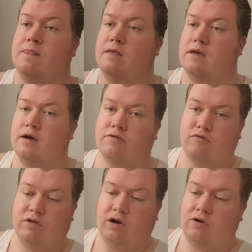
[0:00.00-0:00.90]
Ja, so
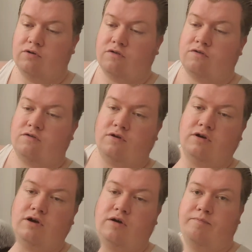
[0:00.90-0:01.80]
sieht er aus.
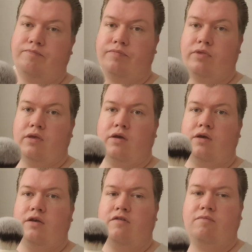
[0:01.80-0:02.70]
Ähm,
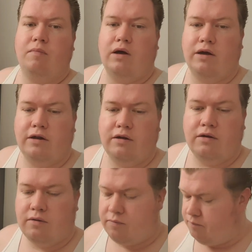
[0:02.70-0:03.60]
ist
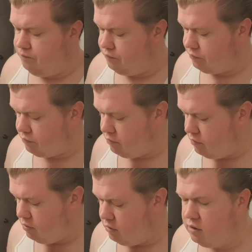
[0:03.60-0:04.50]
mein
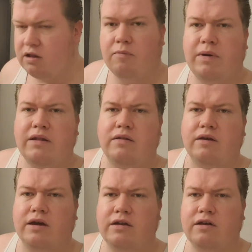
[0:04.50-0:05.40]
ich glaube, mein
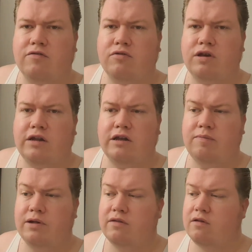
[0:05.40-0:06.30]
dritter
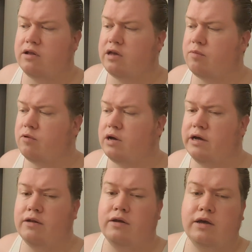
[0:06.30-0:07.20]
Synthetikpinsel. Ich habe noch
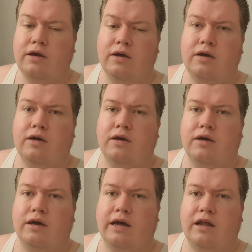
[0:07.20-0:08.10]
einen
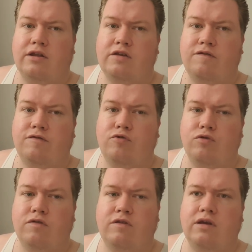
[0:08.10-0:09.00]
relativ
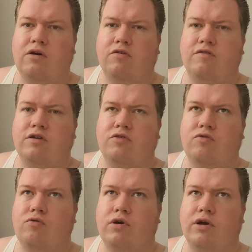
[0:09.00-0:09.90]
günstigen aus der
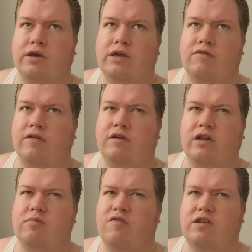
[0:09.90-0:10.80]
Drogerie. Ich weiß gar
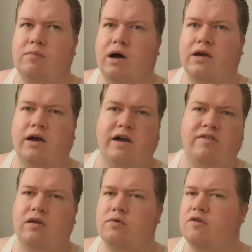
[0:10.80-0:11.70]
nicht mal, wie die Marke
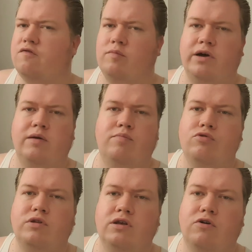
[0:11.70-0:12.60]
heißt. Da Habe ich irgendwie bei
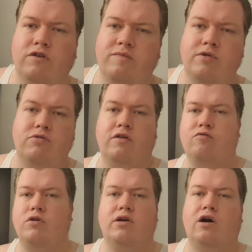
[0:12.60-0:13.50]
Budni Rossmann oder
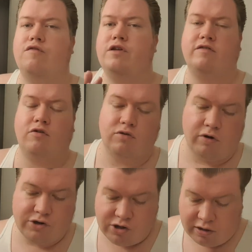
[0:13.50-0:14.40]
so gekauft. Der ist auch in
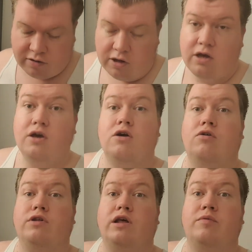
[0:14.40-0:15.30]
Deutschland.
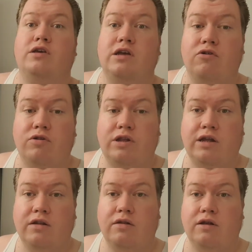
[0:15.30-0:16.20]
Und dann habe ich hier noch
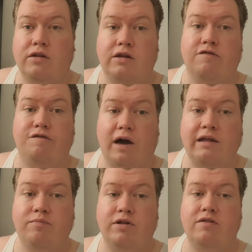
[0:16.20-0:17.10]
den, den
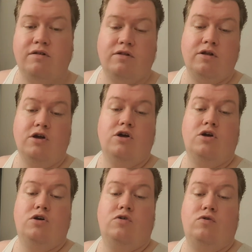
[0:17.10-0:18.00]
Feinpinsel.
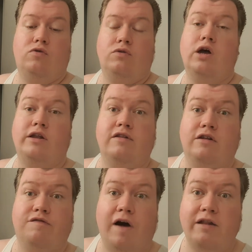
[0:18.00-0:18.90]
Und ja, den,
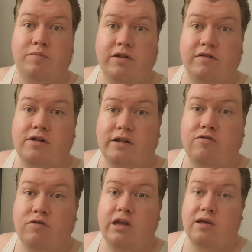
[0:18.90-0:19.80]
den Feinpinsel, den
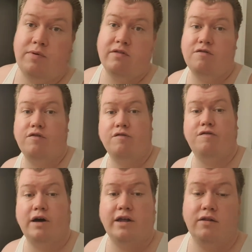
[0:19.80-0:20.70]
Synthetikpinsel von
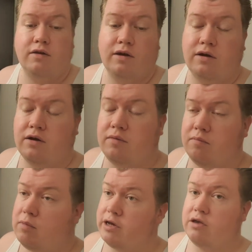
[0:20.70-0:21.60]
Fein, äh,
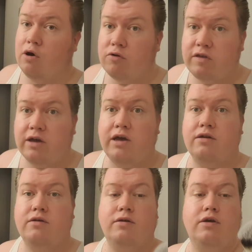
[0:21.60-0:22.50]
mag ich auch sehr
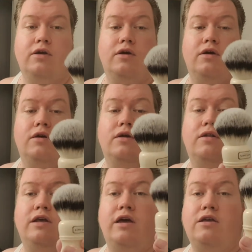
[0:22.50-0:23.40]
gerne.
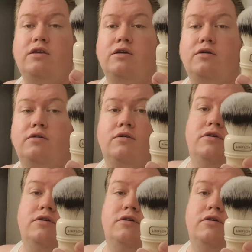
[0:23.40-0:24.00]
Der hier